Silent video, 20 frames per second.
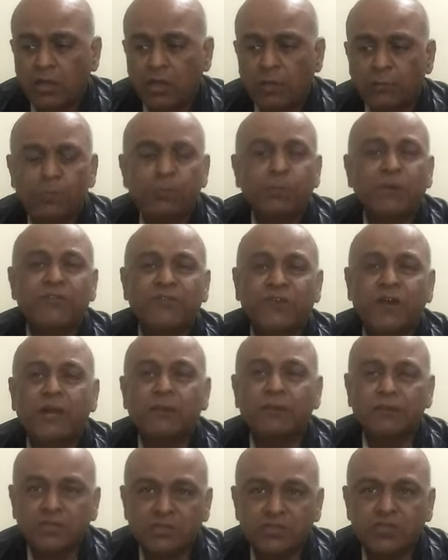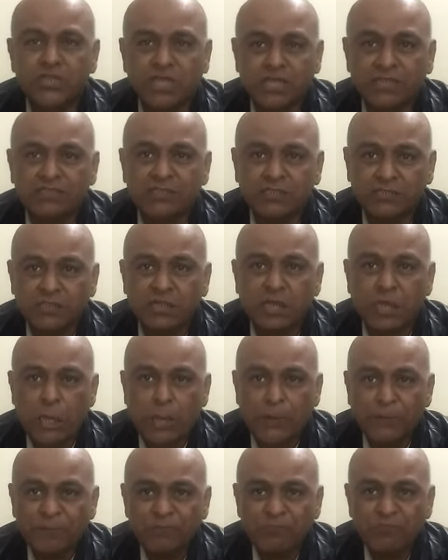अब मफाहमती सियासत का
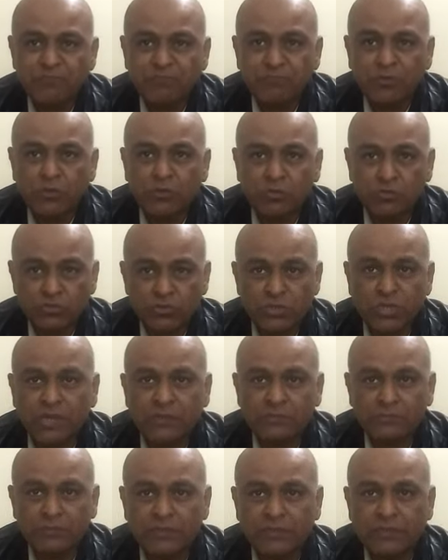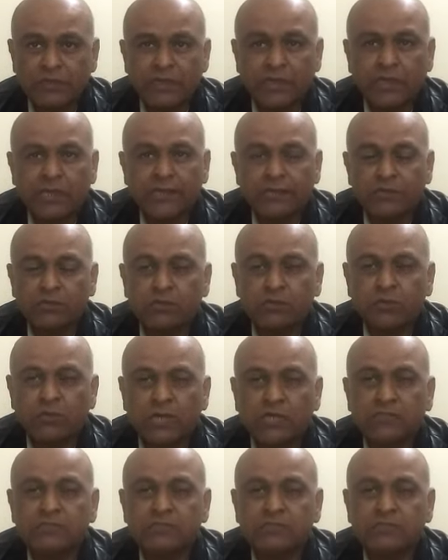रुझान बढ़ गया है तो